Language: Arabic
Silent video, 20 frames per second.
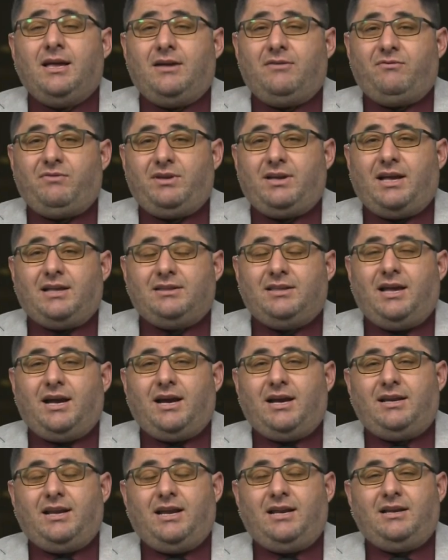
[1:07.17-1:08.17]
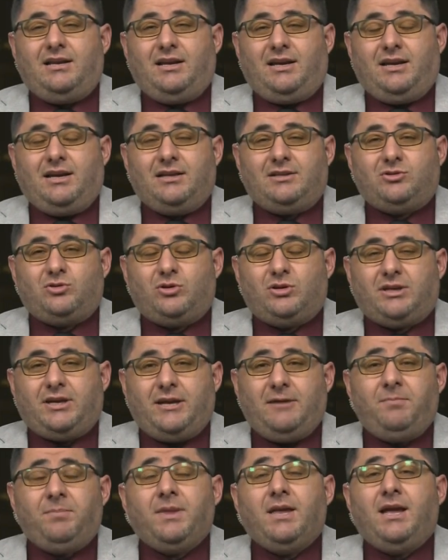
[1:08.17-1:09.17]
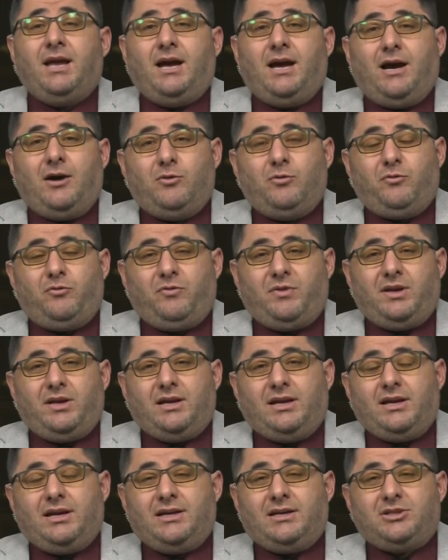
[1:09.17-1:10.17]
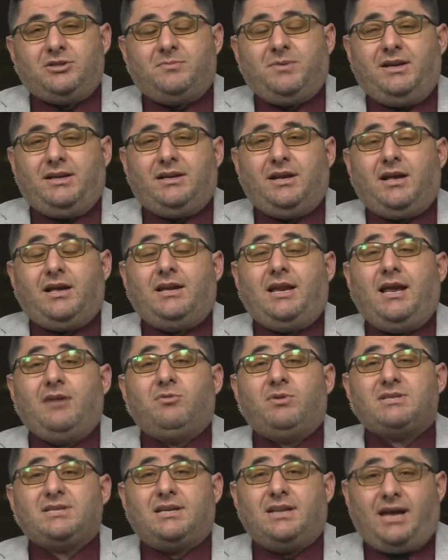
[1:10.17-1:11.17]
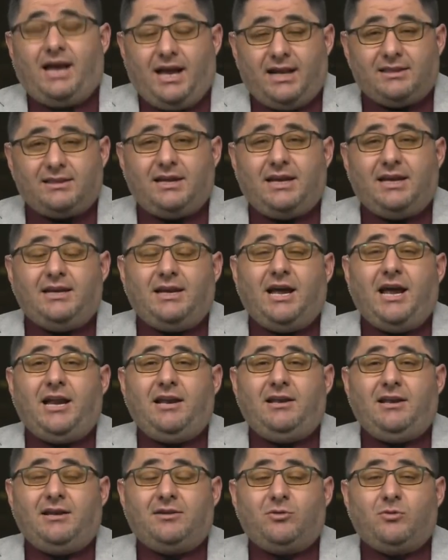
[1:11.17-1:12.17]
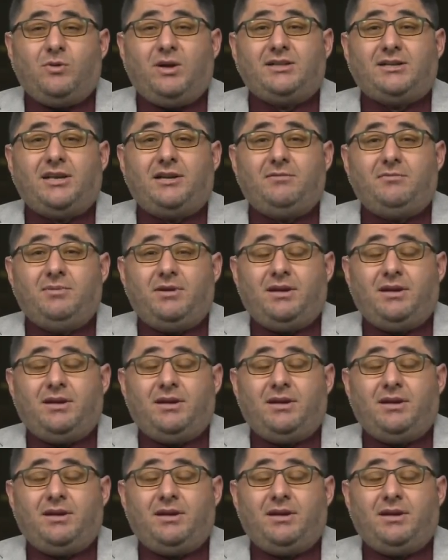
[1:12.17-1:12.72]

في الداخل التركي أو في شمال العراق الآن وصل وصل حتى إلى القوات طيب.